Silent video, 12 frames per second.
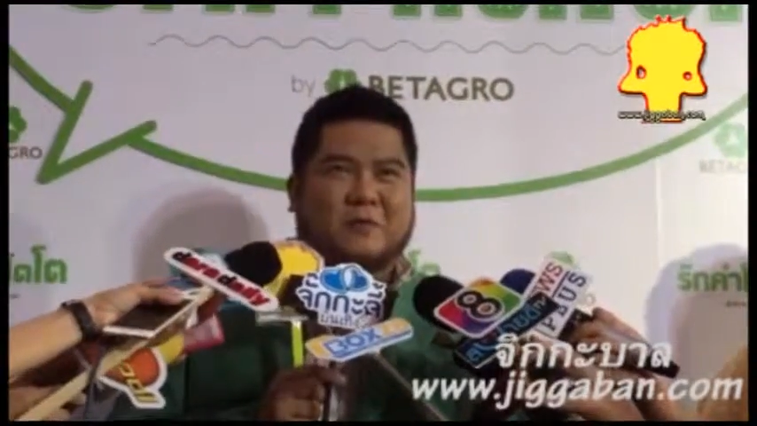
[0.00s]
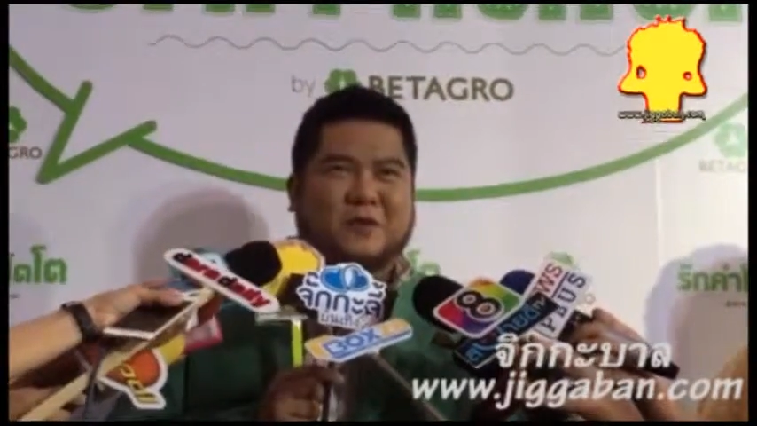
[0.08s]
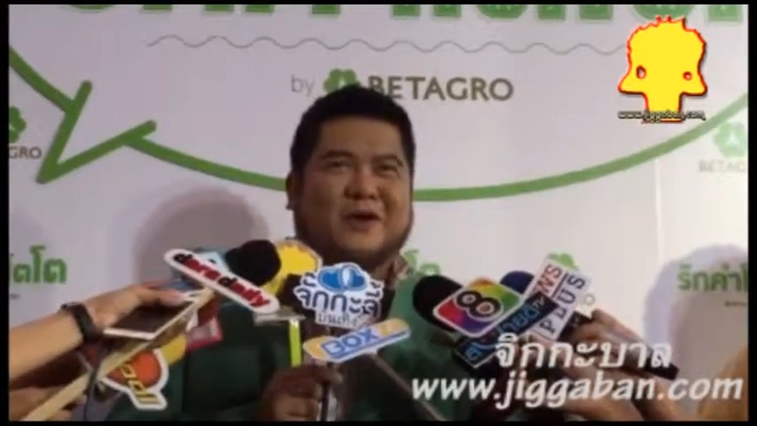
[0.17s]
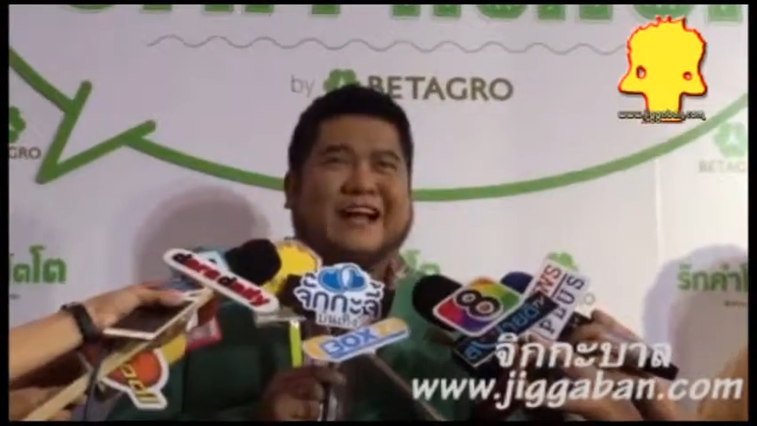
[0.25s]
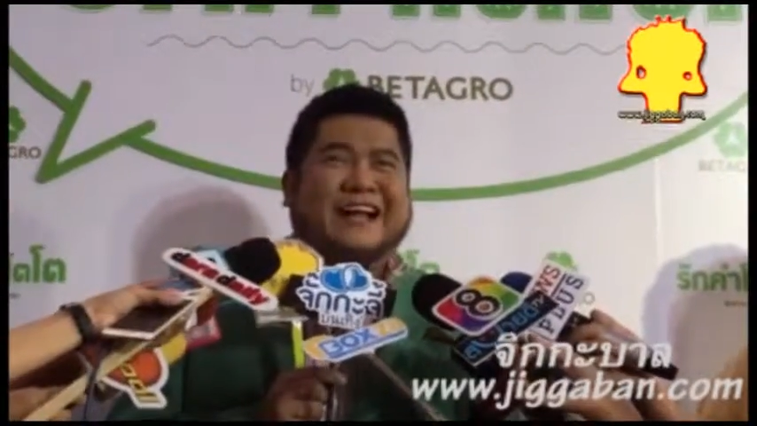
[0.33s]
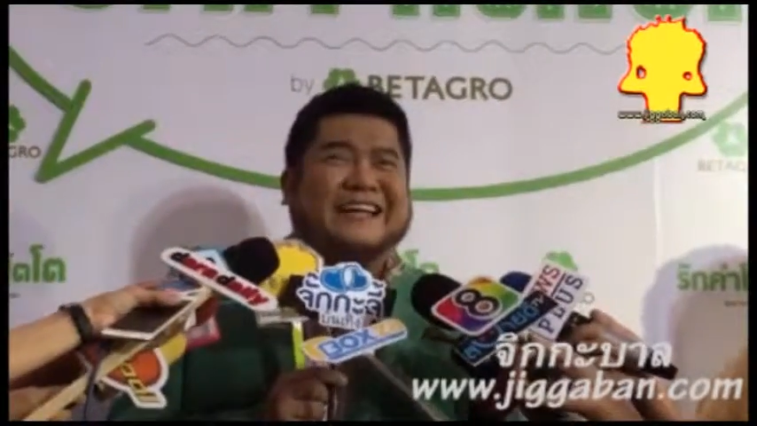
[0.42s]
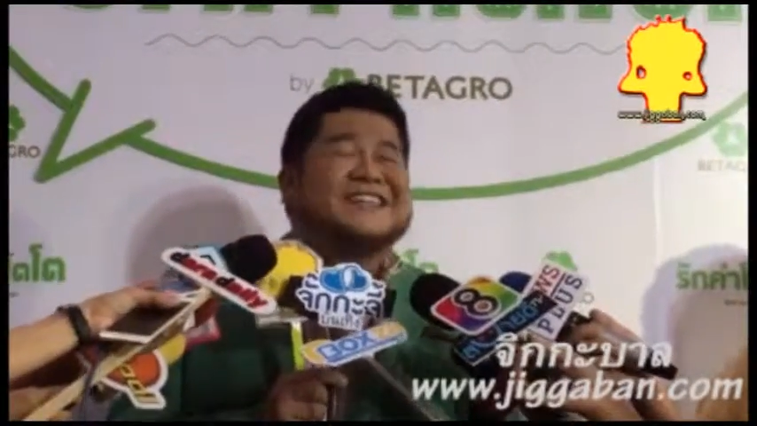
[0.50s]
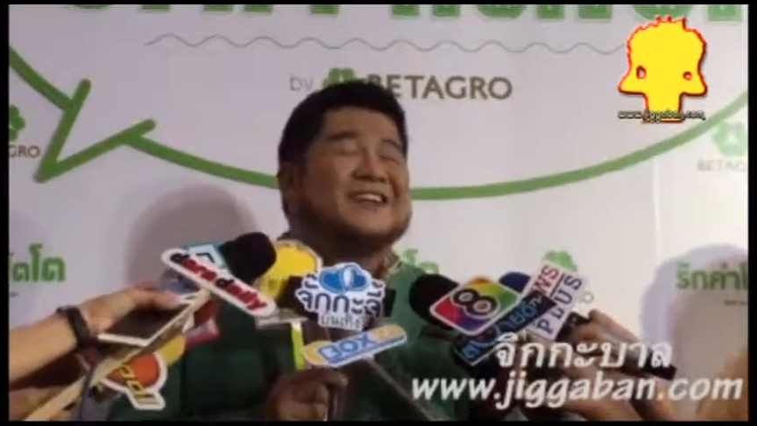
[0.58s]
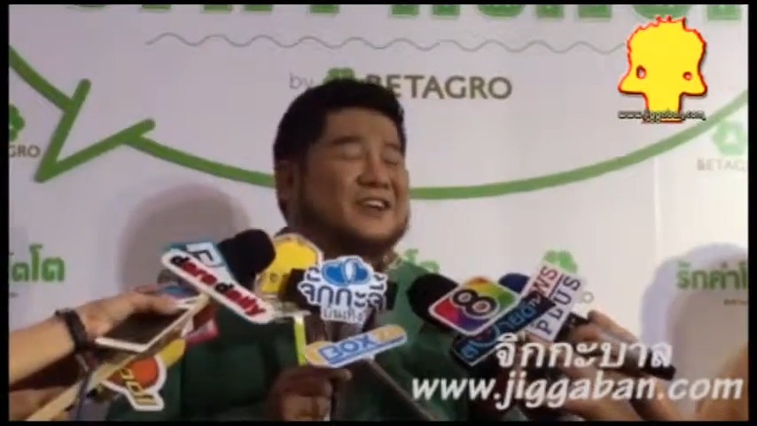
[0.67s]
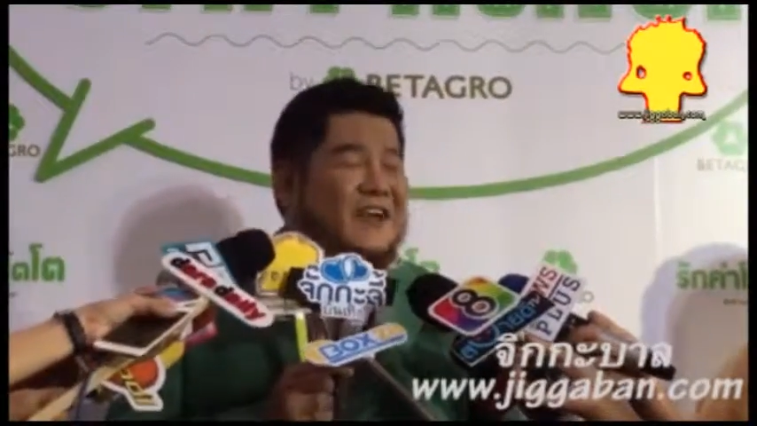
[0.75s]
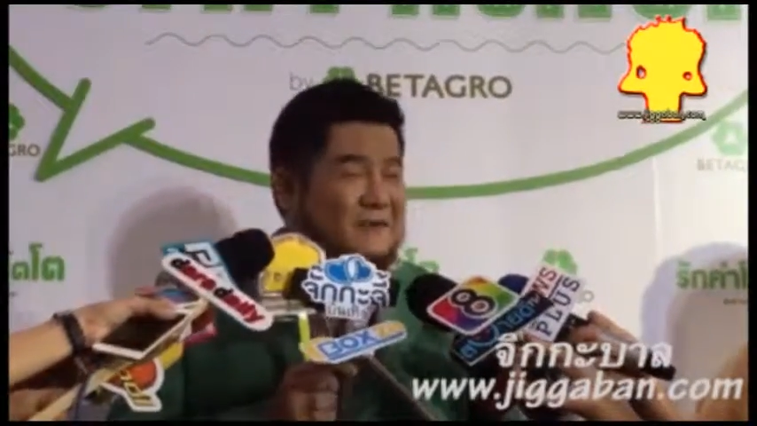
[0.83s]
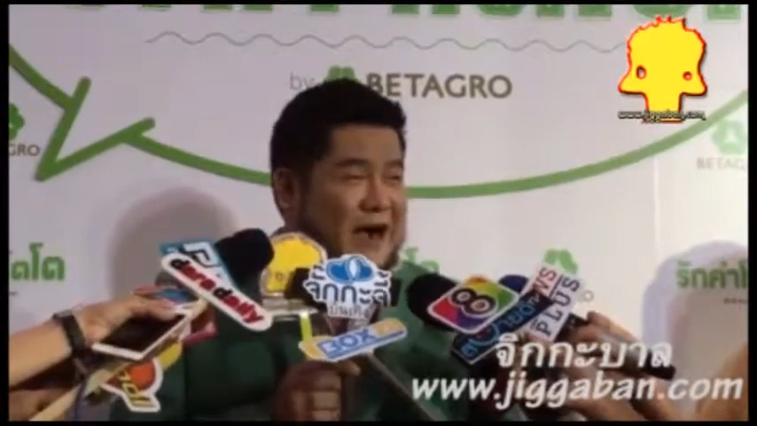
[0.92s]
ผมมีโอกาสได้ซื้อ
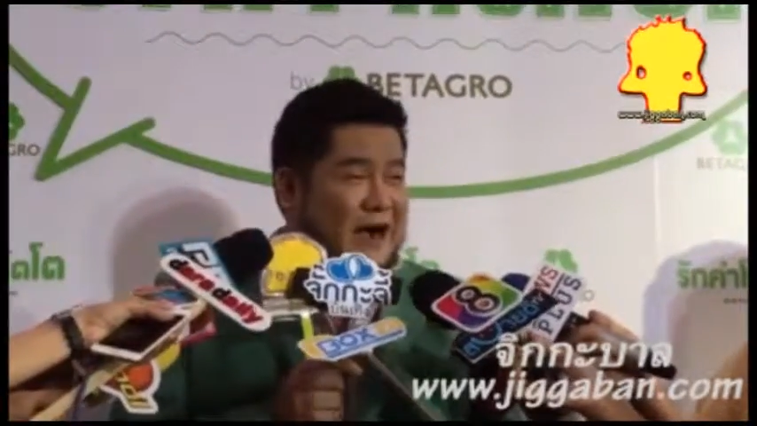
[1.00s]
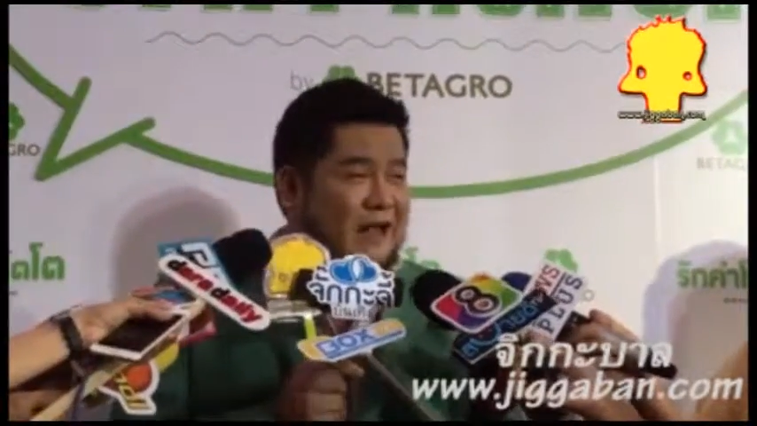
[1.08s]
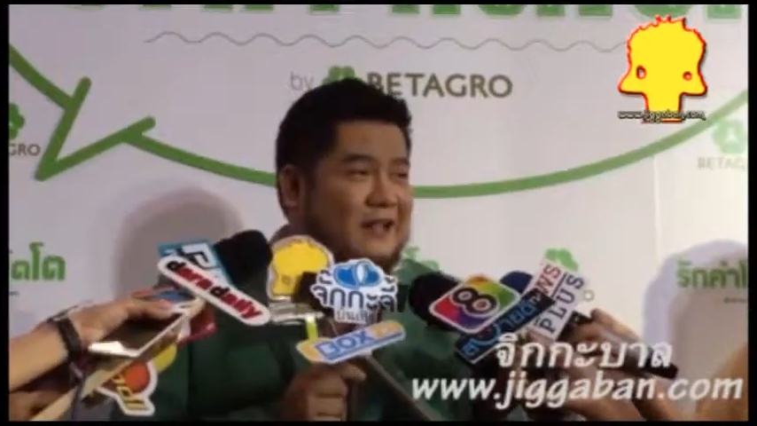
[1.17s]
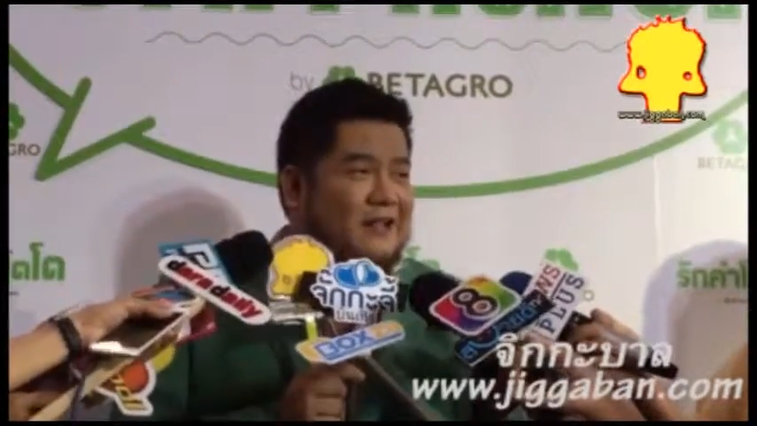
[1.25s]
รถกระบะ